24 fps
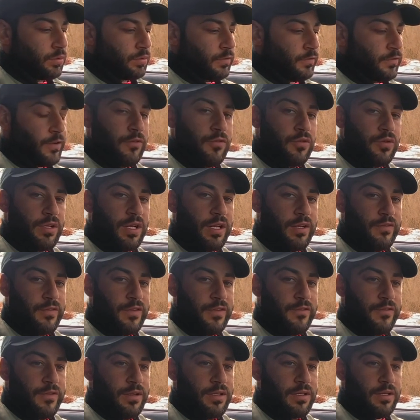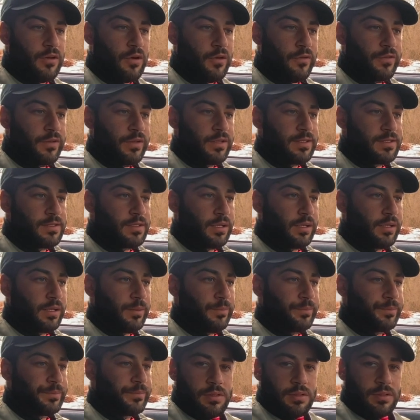verwundert, wie viele auf
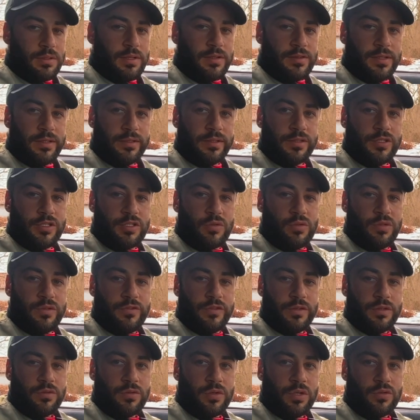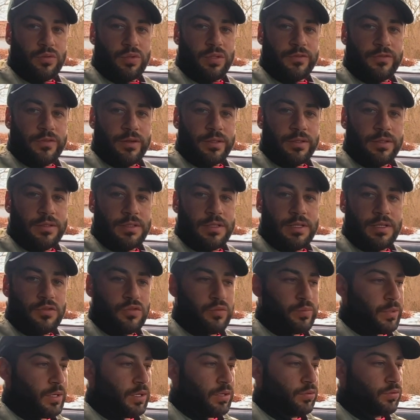Instagram das halt richtig cool finden oder cool fanden, den
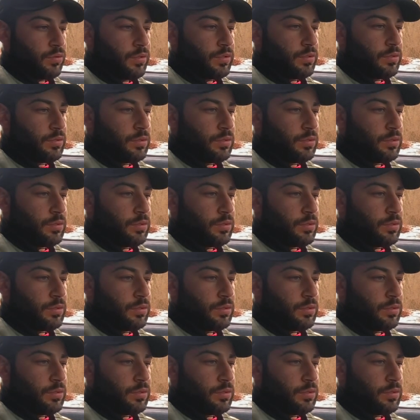Subaru, ne?